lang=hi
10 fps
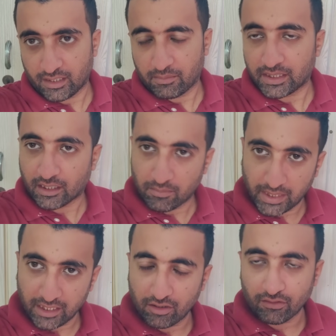है मैं जा रहा हूँ
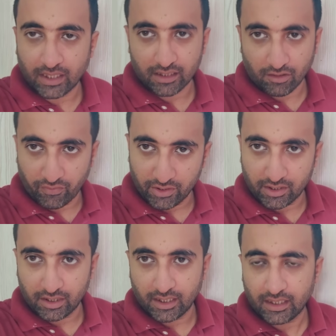बैंक और वहाँ से ऑफिस
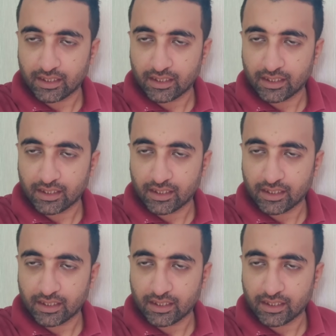से